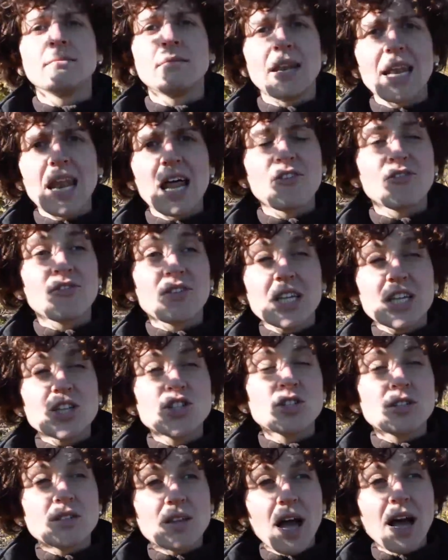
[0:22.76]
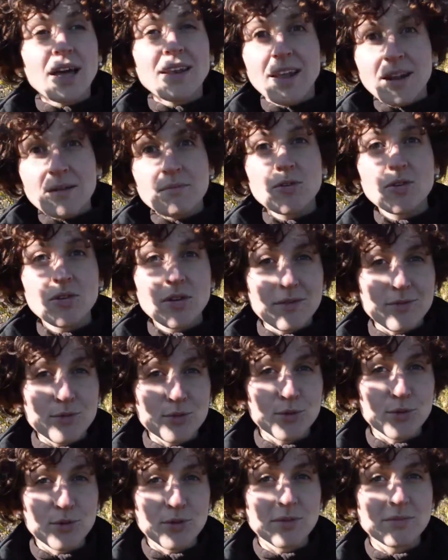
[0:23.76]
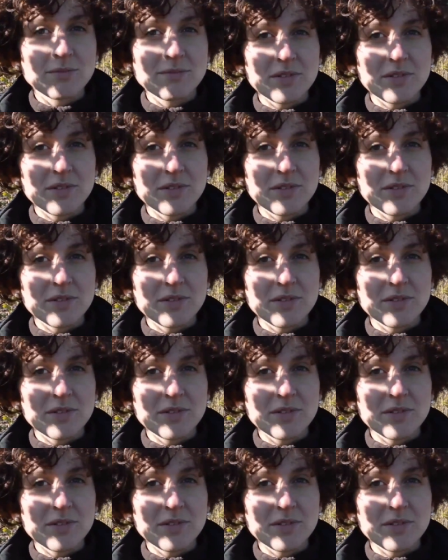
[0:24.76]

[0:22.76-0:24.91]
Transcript: La felicità nel mio lavoro.